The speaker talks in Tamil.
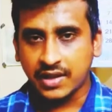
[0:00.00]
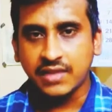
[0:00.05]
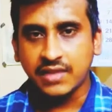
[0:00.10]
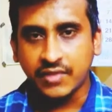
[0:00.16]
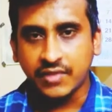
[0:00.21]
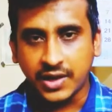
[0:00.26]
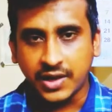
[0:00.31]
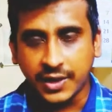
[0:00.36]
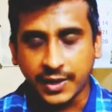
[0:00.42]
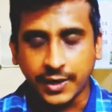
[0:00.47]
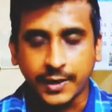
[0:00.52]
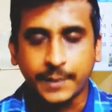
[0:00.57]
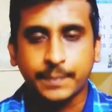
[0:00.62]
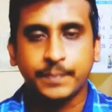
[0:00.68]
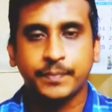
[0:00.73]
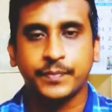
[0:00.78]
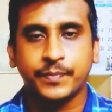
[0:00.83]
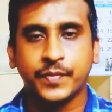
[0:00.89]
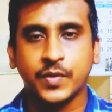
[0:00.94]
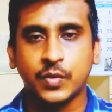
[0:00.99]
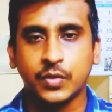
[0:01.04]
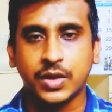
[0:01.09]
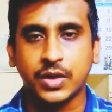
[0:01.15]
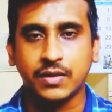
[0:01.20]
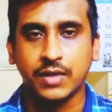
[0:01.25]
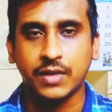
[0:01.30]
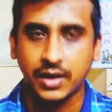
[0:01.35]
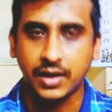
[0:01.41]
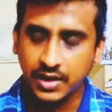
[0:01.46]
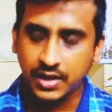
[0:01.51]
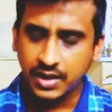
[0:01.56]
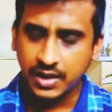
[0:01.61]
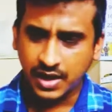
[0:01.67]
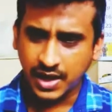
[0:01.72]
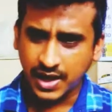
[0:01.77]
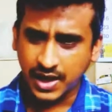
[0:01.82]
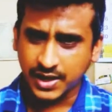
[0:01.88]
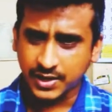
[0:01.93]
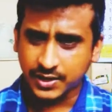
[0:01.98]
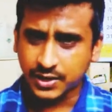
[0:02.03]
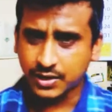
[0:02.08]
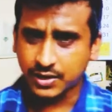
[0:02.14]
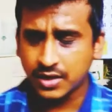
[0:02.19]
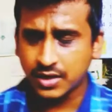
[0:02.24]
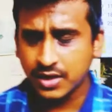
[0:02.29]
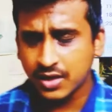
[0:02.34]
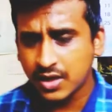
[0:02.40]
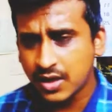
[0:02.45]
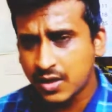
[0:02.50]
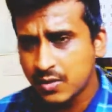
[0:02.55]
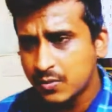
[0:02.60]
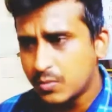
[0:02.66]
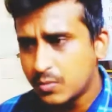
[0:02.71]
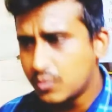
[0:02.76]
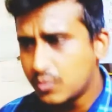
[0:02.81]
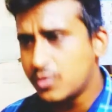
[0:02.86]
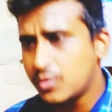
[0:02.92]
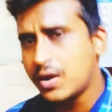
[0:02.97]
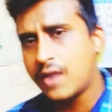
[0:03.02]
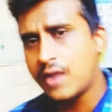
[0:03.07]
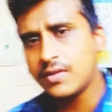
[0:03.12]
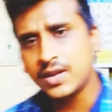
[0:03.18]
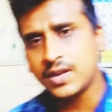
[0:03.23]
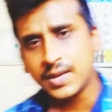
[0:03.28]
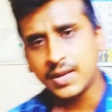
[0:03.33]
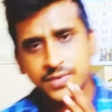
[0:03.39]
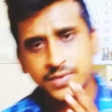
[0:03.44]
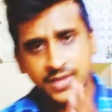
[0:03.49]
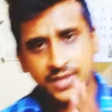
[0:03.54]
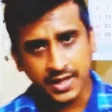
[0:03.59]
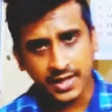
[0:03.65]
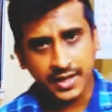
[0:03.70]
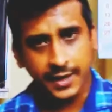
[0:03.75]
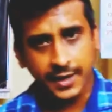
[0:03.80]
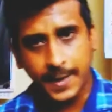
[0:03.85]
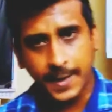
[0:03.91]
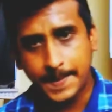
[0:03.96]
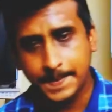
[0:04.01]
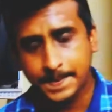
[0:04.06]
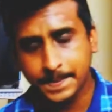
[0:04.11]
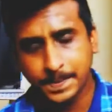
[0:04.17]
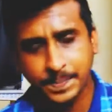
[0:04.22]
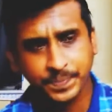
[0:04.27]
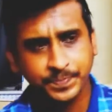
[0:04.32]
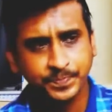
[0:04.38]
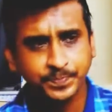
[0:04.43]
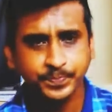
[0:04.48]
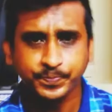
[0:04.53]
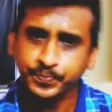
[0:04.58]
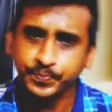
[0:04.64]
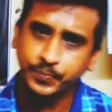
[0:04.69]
தேவையானதை விட்டுருங்க ஓகேவா அடுத்து மூணாவது டிப்ஸ் என்னென்னா